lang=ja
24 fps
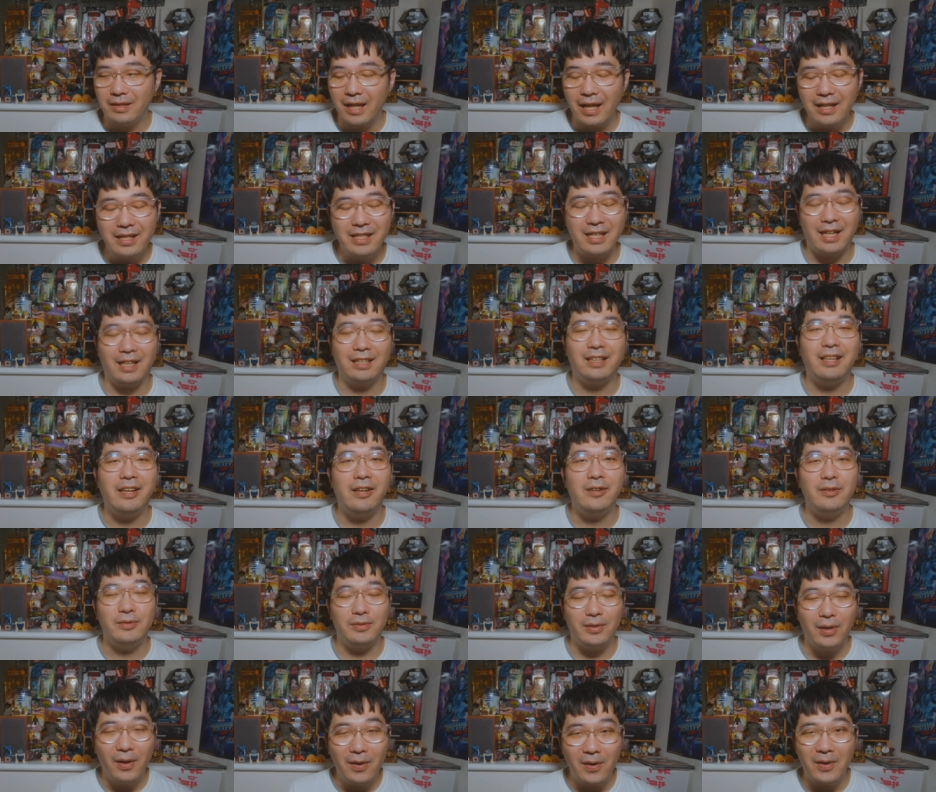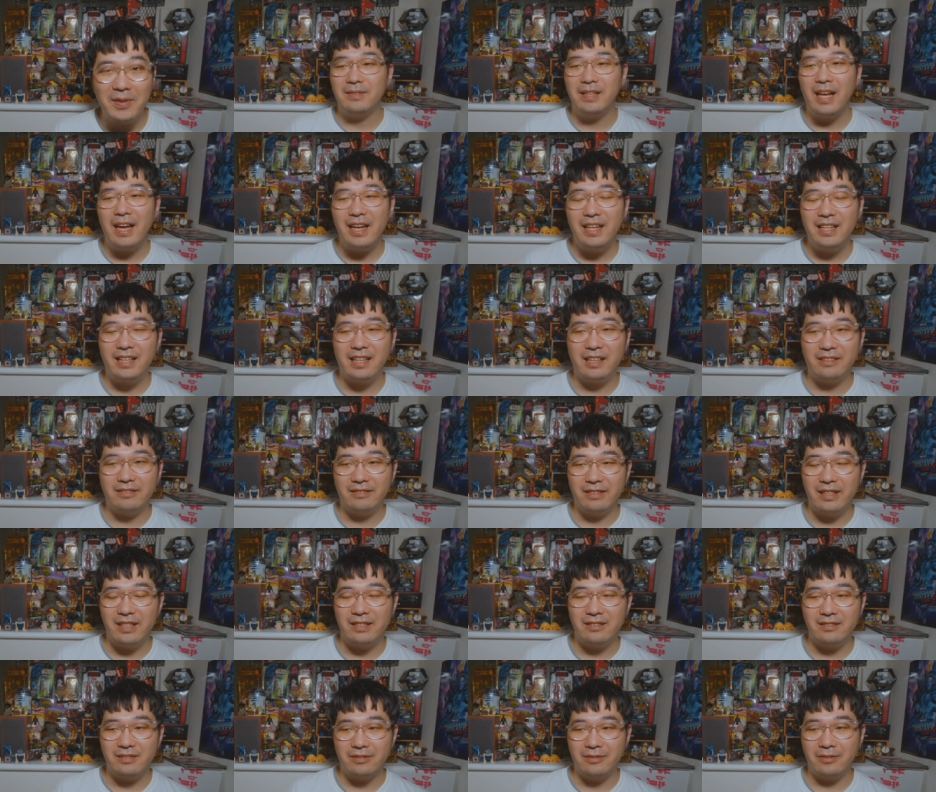何かっていうと、ライカの
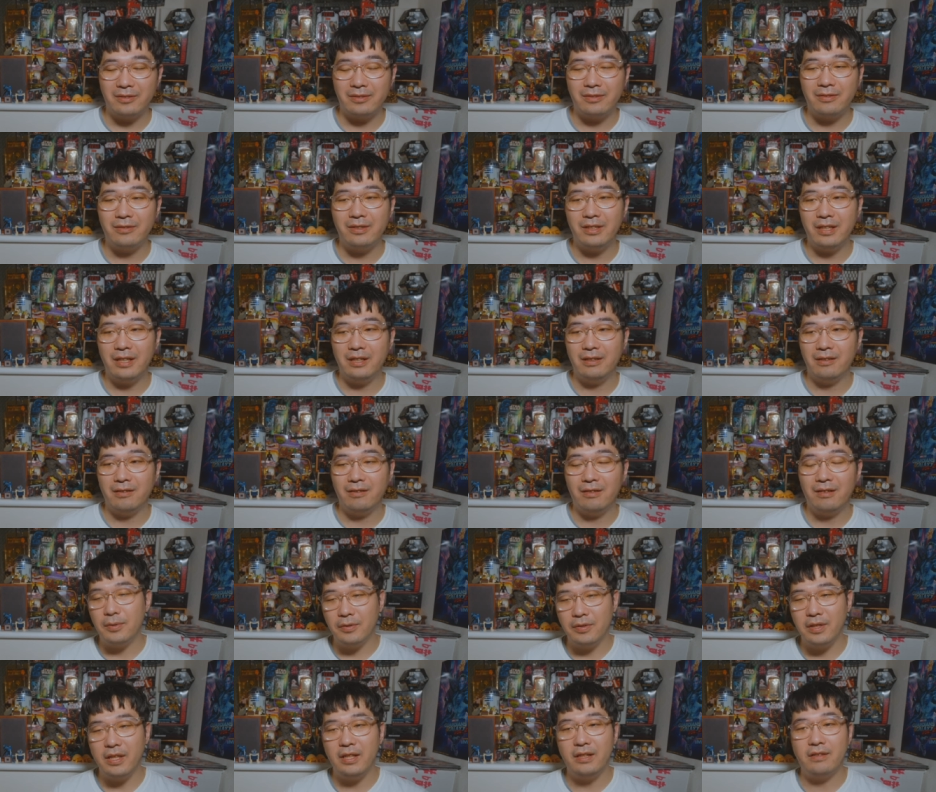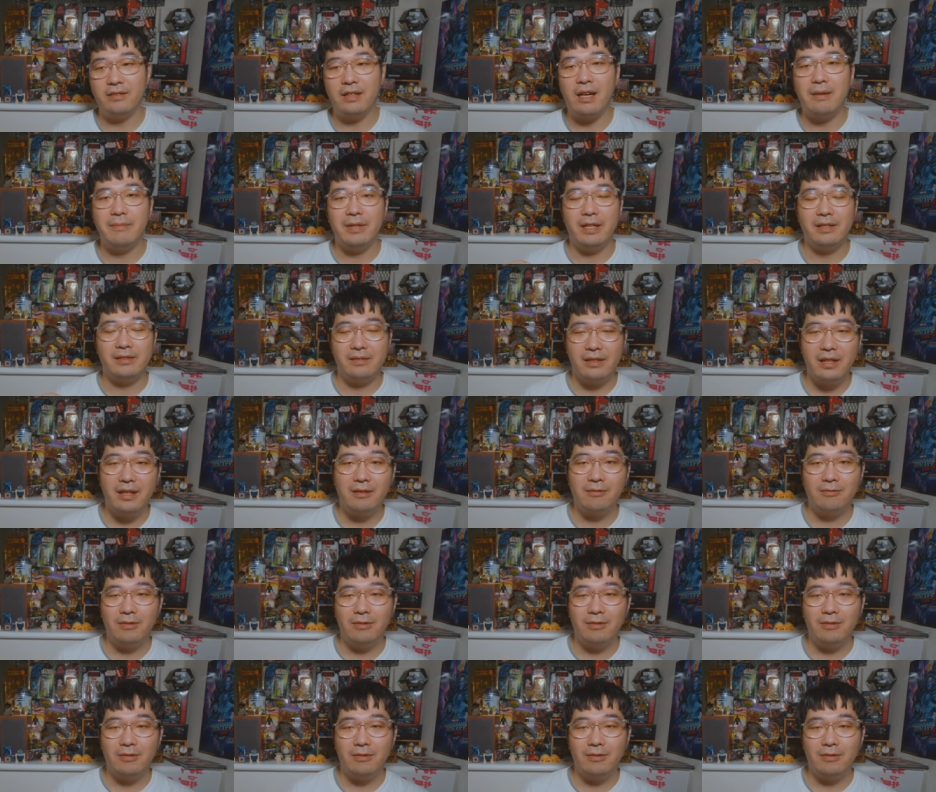レンズとソニーのボディのカメラですね。